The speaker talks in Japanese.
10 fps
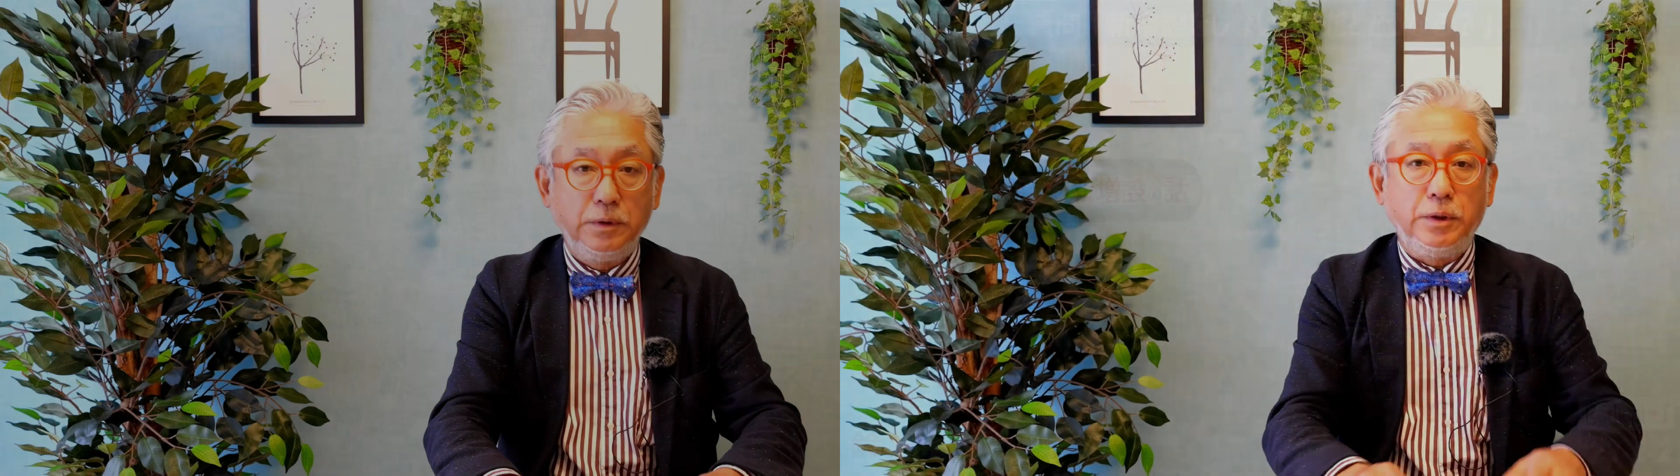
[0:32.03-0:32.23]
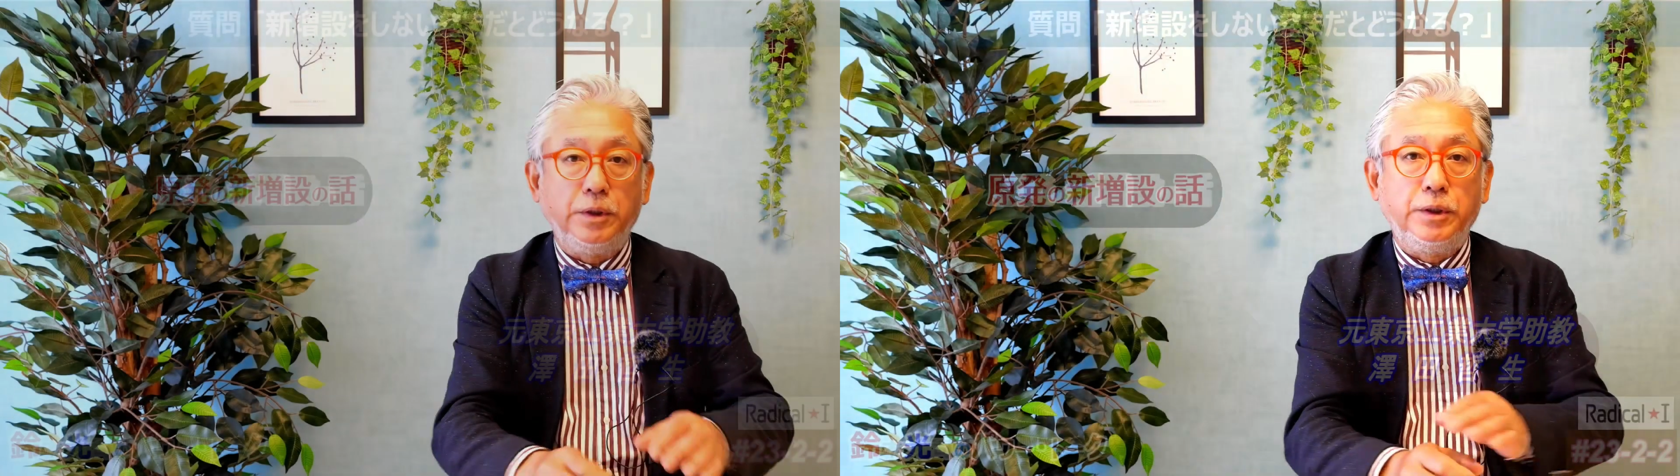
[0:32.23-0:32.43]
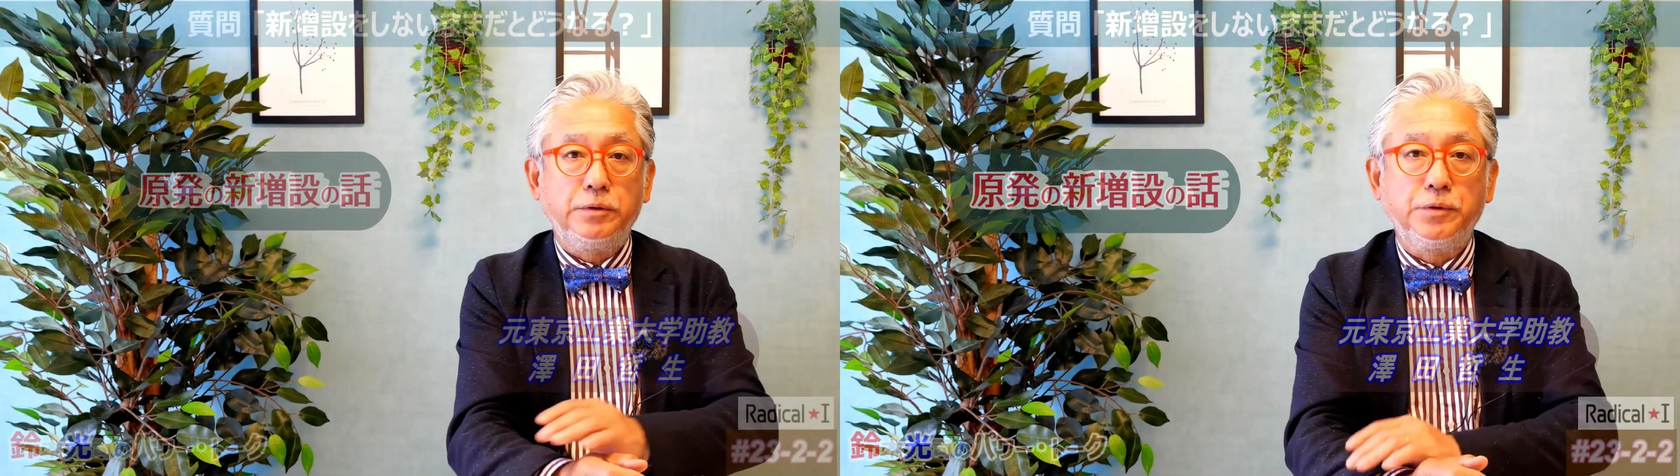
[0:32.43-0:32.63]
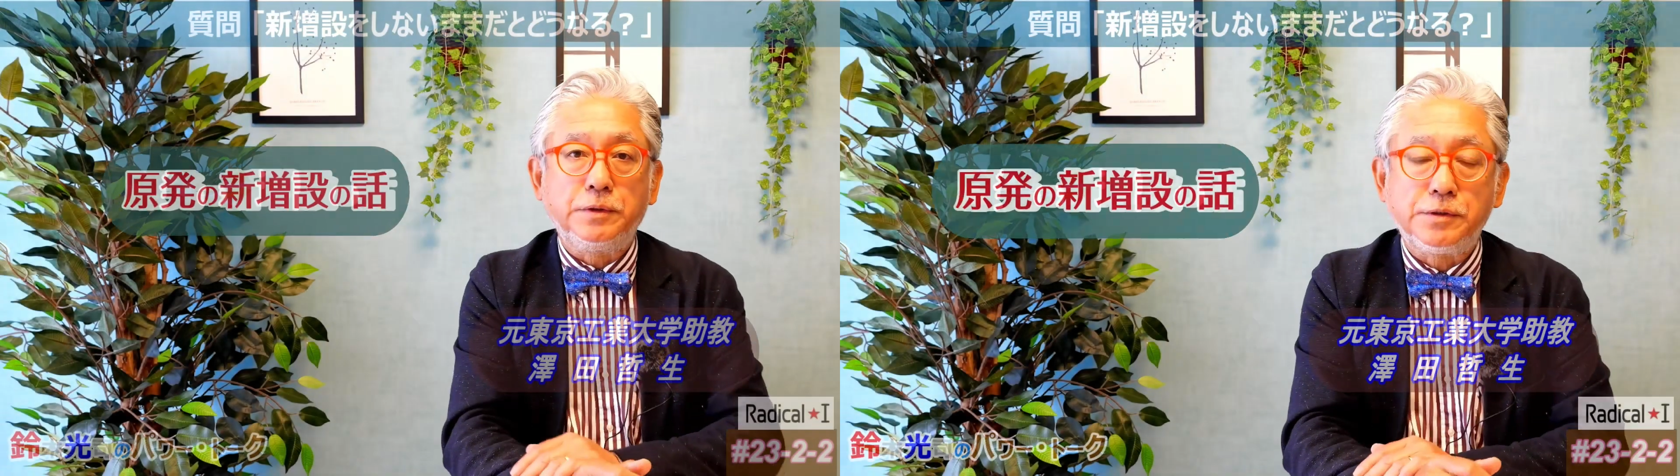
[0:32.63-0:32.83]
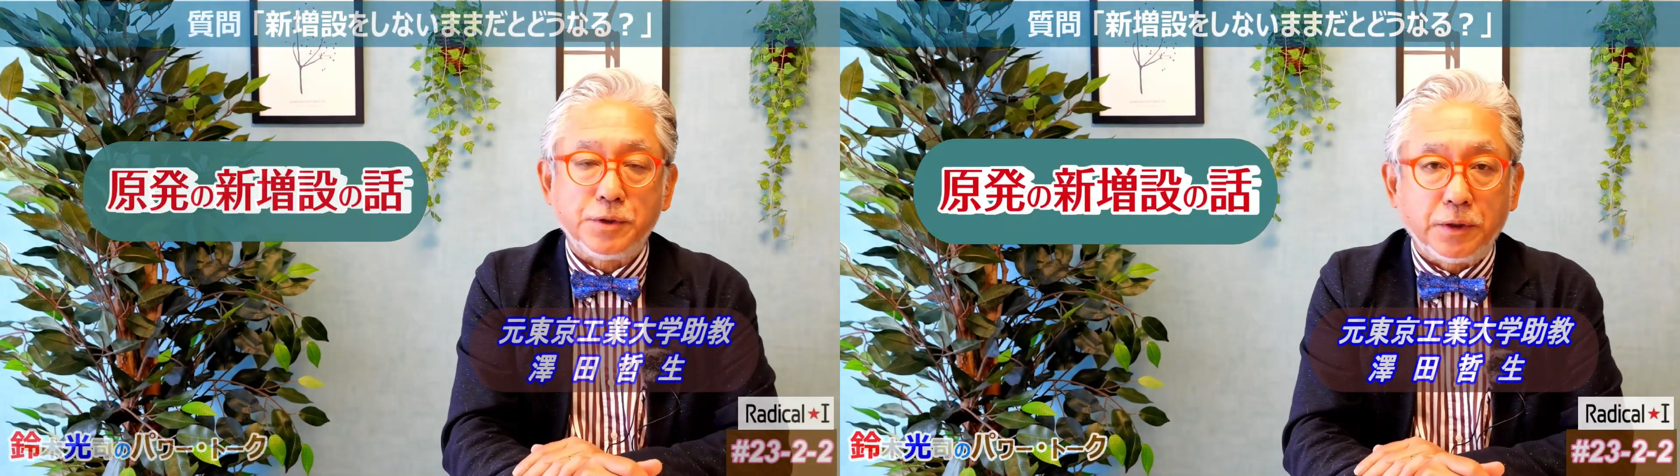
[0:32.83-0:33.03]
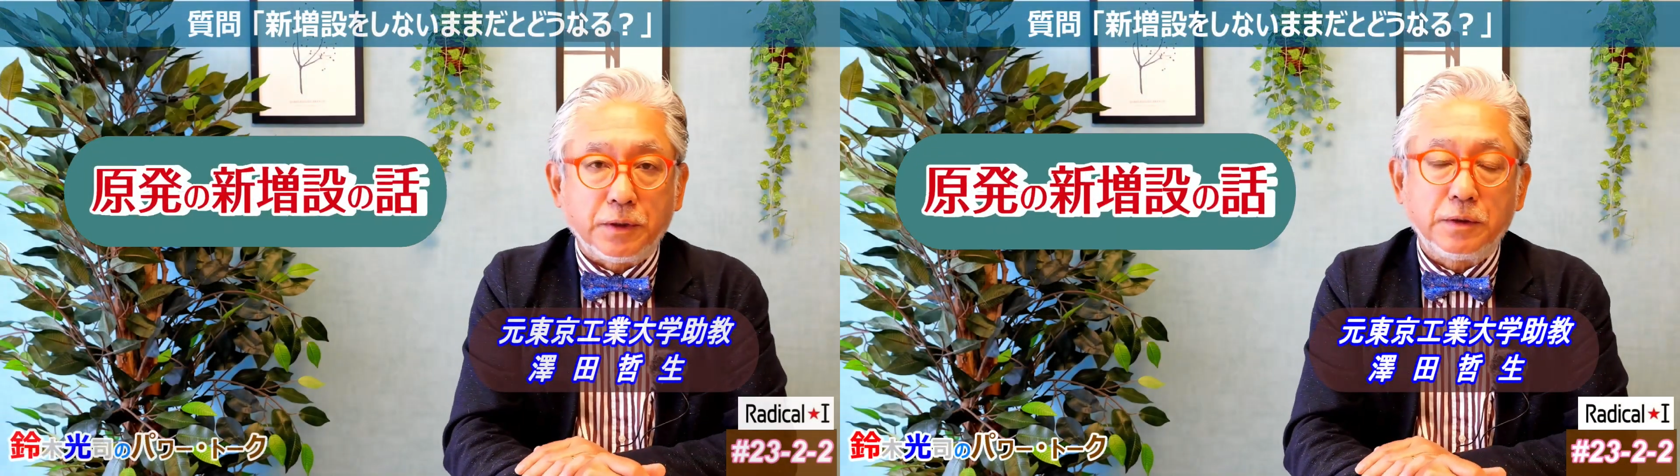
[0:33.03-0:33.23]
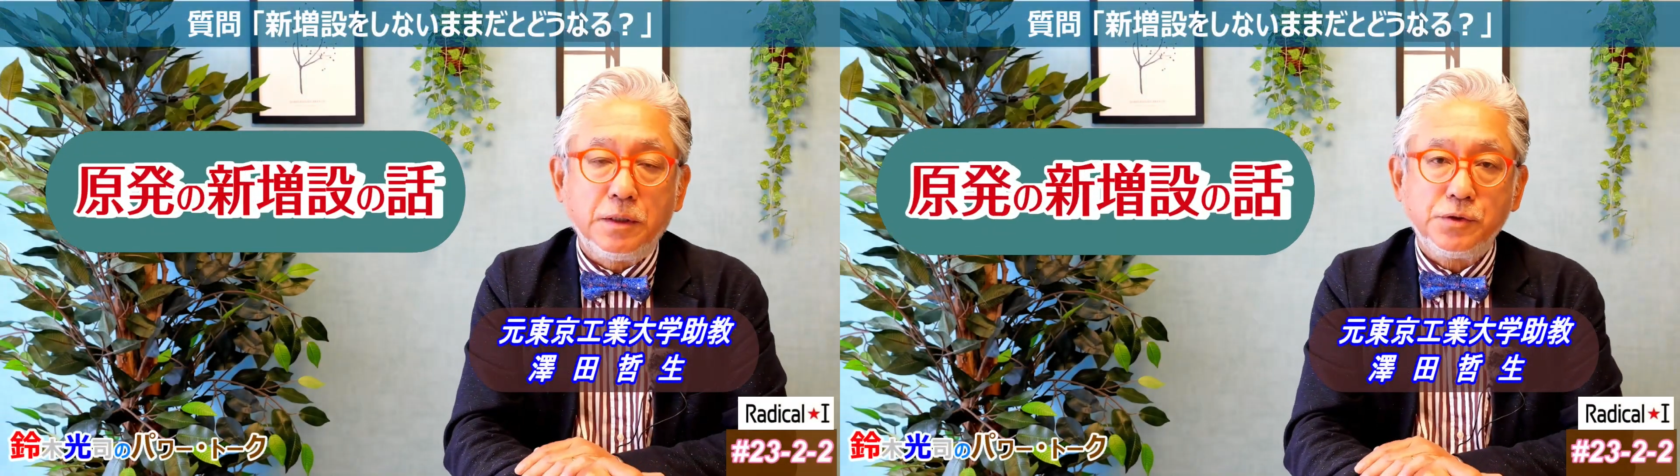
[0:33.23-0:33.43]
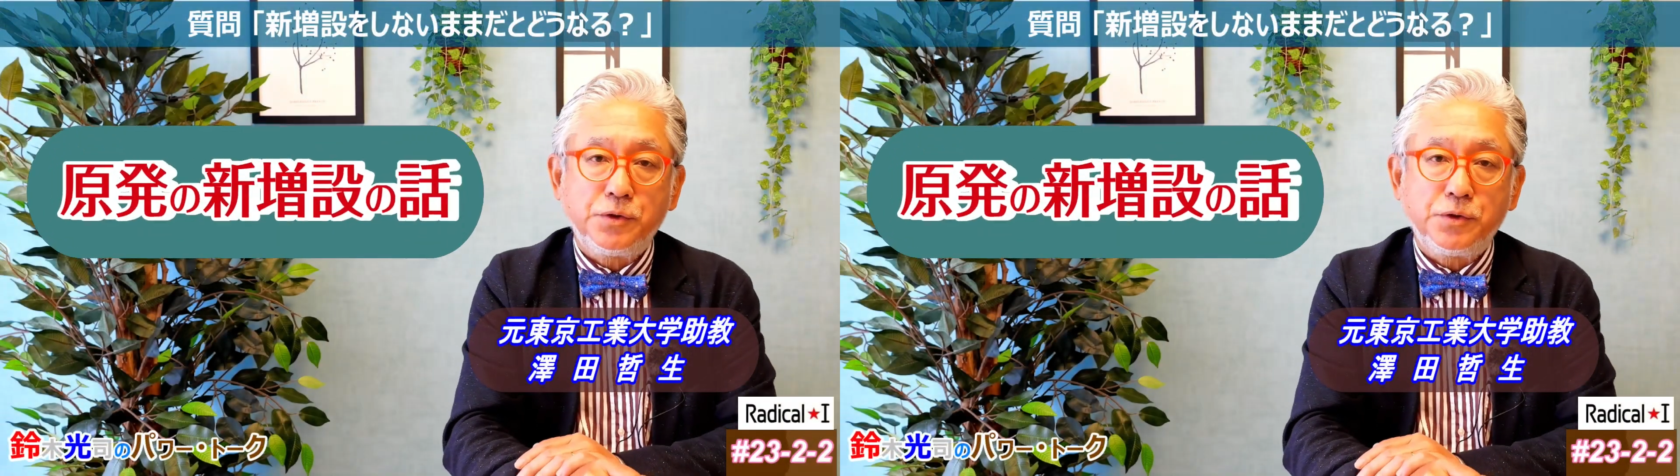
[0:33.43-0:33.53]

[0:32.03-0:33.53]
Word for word: えっとですね原子